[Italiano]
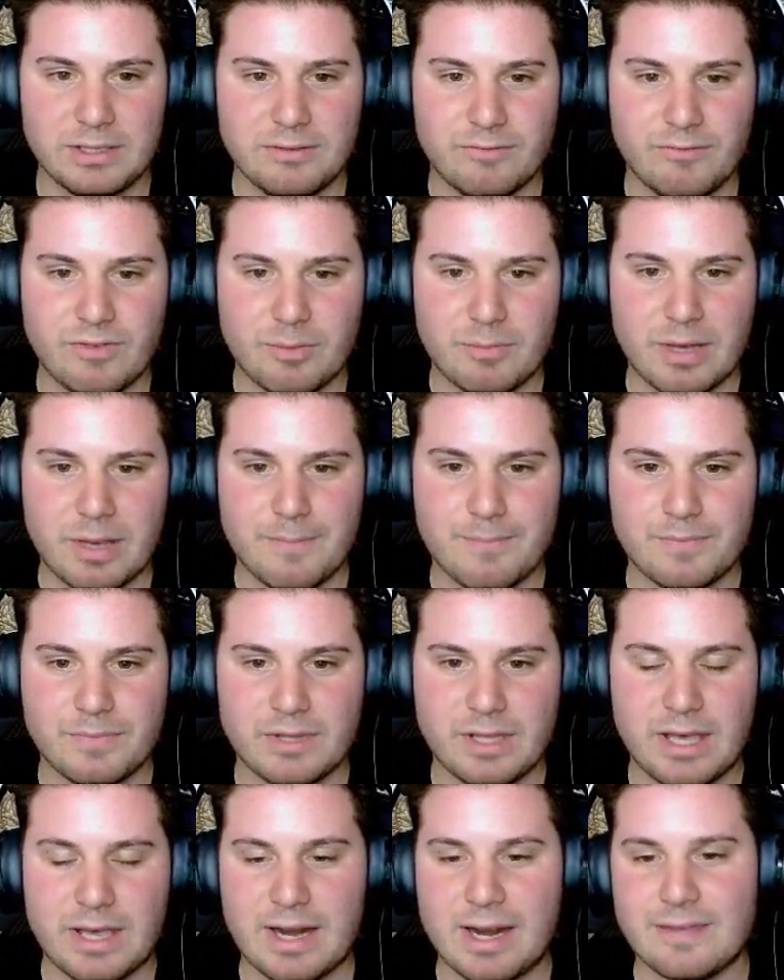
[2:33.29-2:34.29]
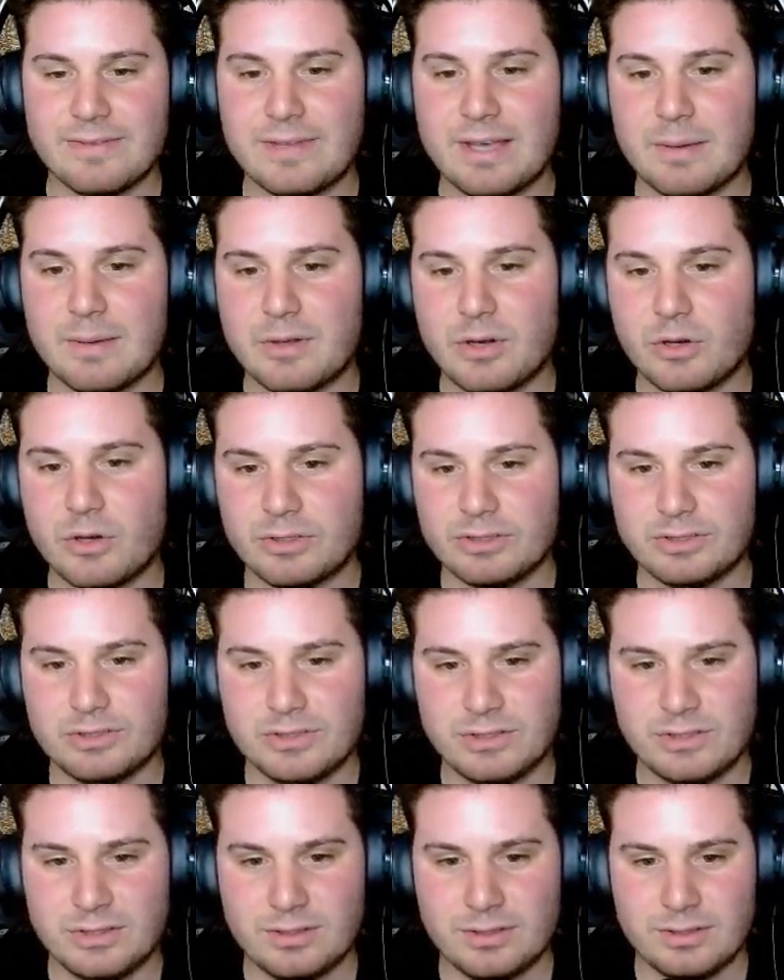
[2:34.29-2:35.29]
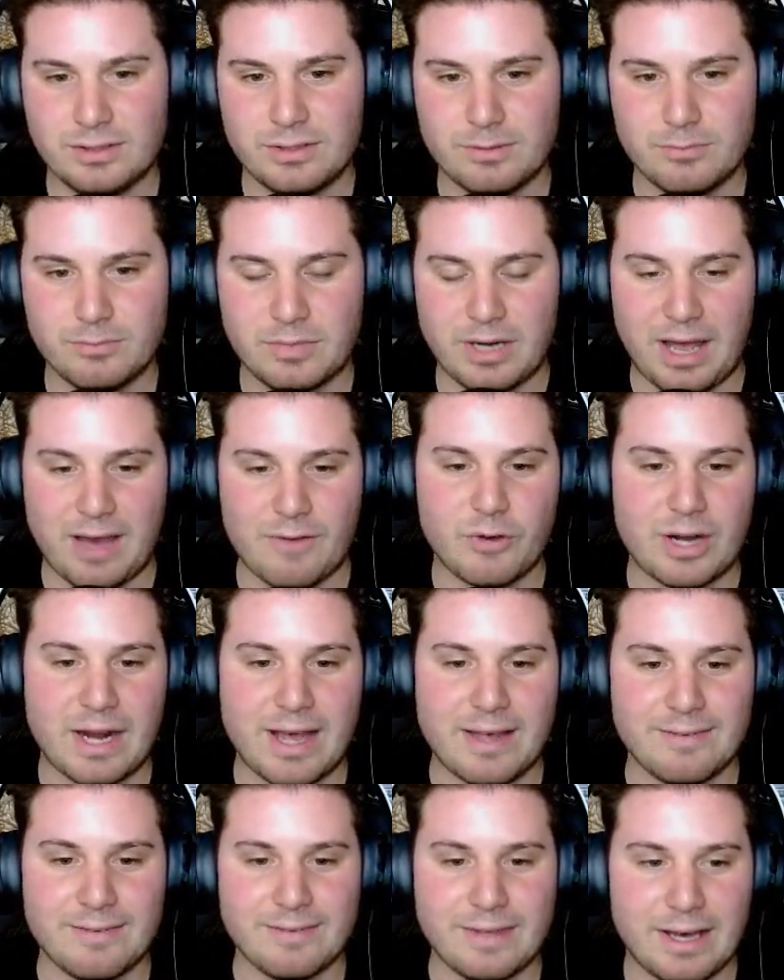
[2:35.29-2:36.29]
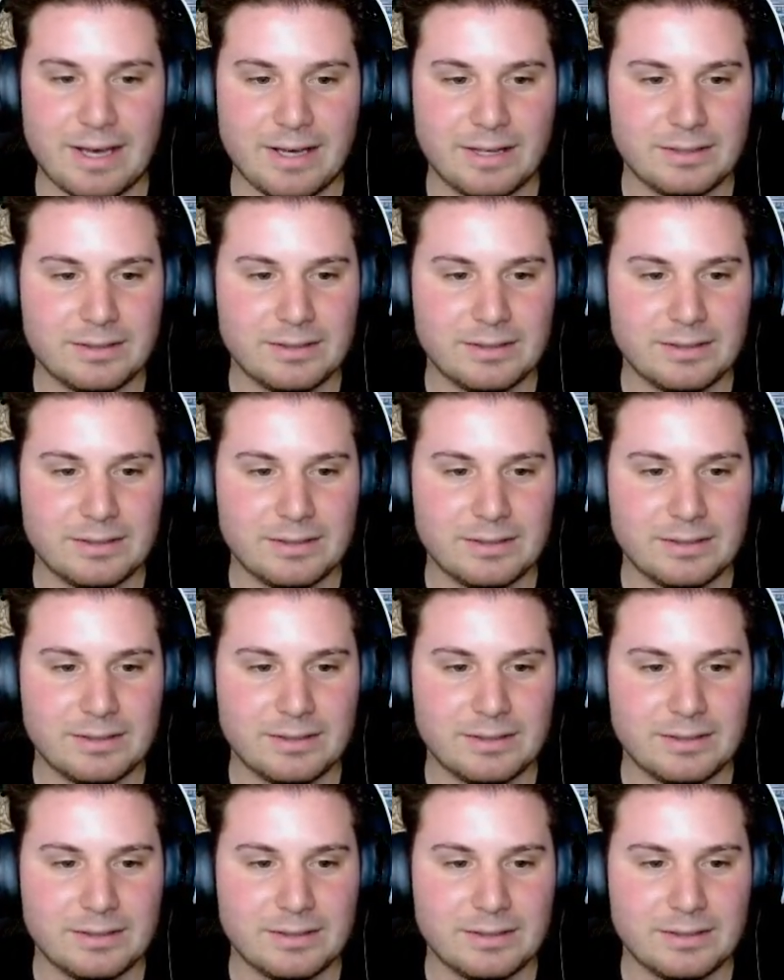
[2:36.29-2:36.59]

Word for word: Vabbè. È Randa però. Bravo Randa.